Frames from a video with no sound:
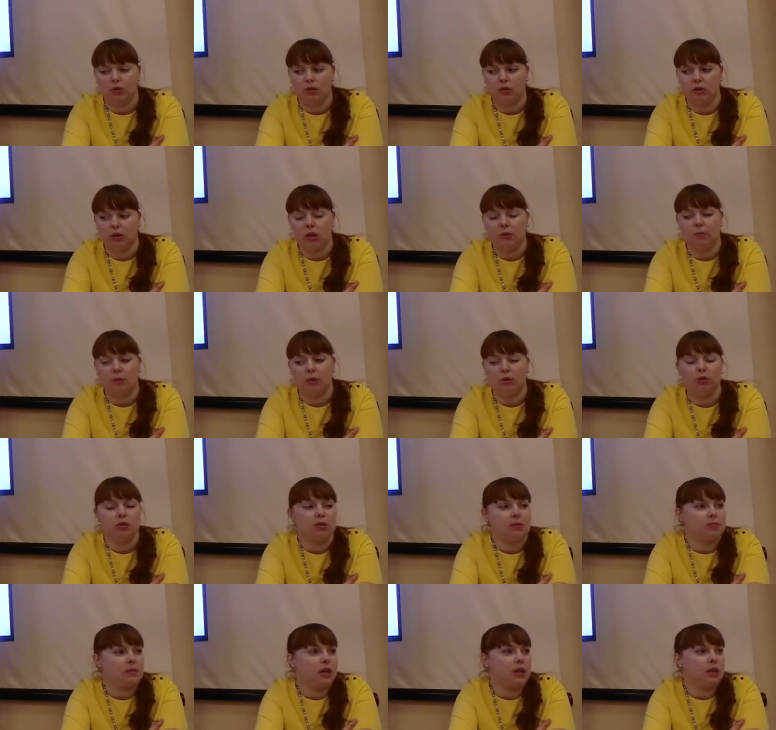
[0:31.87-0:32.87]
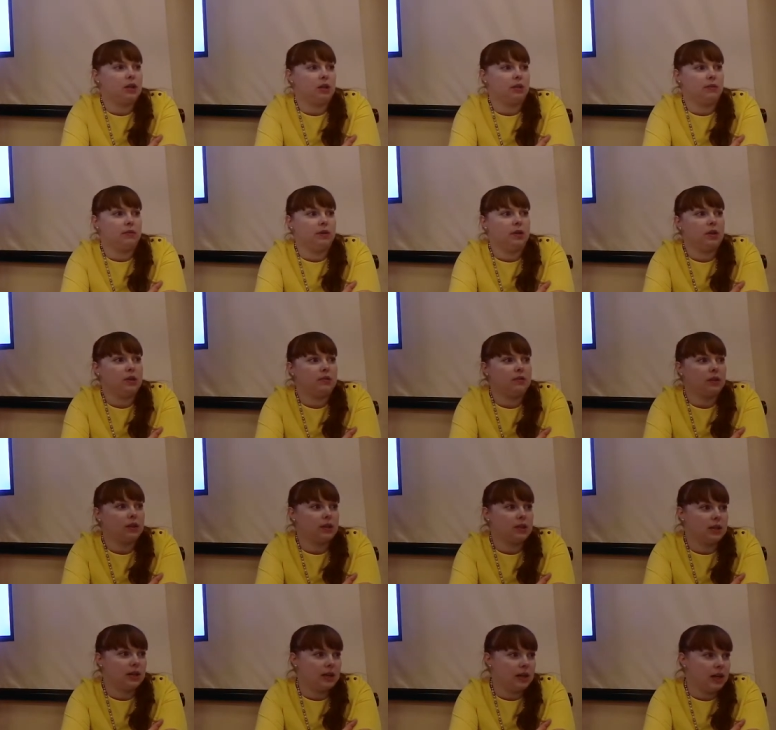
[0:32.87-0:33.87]
не предусматривает
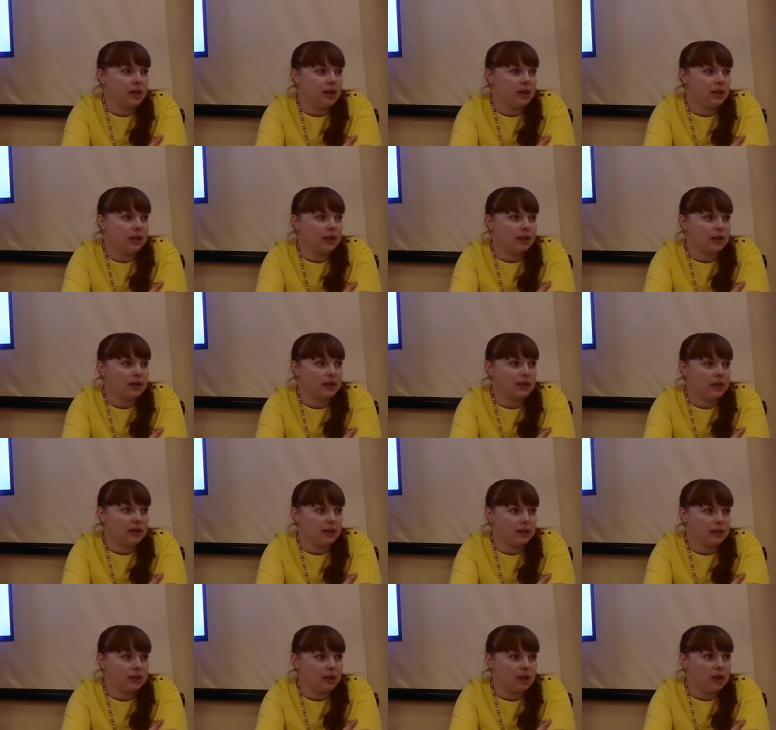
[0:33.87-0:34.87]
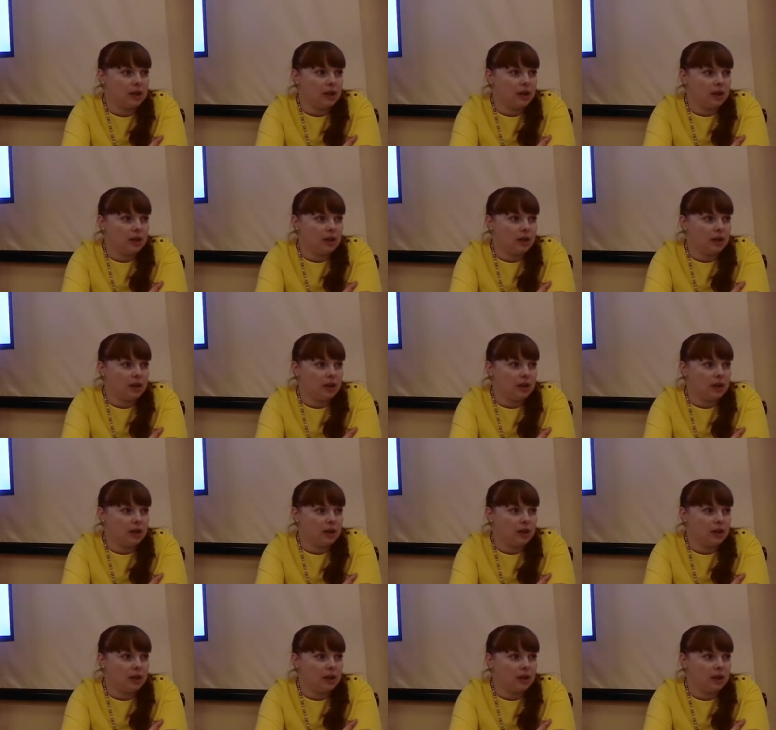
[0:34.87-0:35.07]
вертикальные разрезы.